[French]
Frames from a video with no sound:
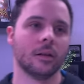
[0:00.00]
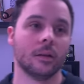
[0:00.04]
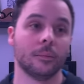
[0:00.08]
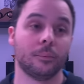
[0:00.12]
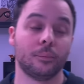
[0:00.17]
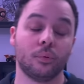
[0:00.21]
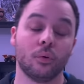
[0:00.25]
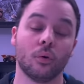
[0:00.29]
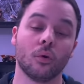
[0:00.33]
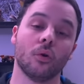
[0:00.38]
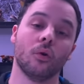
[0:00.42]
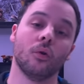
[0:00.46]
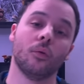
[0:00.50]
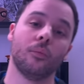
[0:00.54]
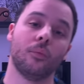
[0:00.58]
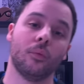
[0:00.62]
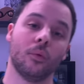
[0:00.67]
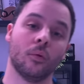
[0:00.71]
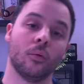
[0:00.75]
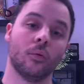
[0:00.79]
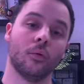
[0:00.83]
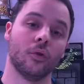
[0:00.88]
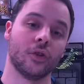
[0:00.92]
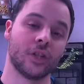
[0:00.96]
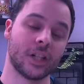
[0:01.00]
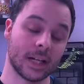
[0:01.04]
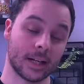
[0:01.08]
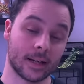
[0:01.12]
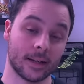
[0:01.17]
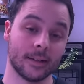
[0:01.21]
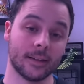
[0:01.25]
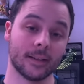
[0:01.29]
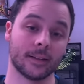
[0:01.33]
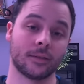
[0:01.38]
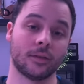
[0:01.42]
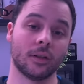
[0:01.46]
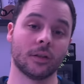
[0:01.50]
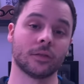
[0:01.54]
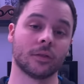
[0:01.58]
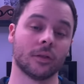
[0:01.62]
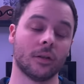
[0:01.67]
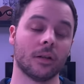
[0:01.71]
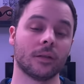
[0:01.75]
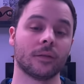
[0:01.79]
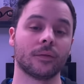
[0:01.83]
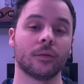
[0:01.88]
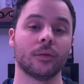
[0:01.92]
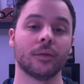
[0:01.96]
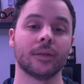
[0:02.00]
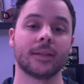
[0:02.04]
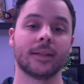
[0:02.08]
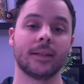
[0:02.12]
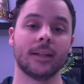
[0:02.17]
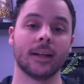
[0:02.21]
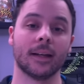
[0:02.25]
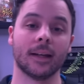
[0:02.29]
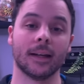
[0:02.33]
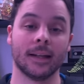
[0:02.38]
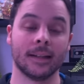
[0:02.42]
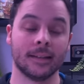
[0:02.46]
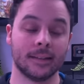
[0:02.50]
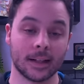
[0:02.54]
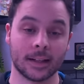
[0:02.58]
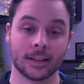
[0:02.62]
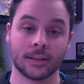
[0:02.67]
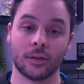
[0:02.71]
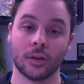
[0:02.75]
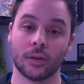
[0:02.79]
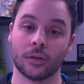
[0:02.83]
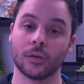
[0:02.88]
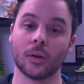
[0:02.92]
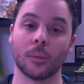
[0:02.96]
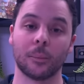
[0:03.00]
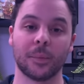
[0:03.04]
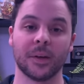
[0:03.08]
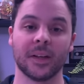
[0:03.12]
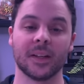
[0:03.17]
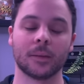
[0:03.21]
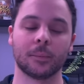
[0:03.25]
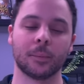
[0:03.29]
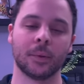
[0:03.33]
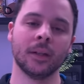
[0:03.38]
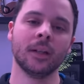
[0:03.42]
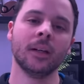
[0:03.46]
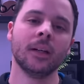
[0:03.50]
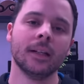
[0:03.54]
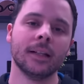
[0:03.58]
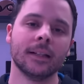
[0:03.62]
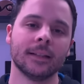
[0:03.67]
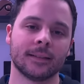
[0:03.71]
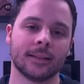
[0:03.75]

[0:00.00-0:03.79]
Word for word: pour le, Jack and Dexter The Lost Frontier et Daxter sur PSP,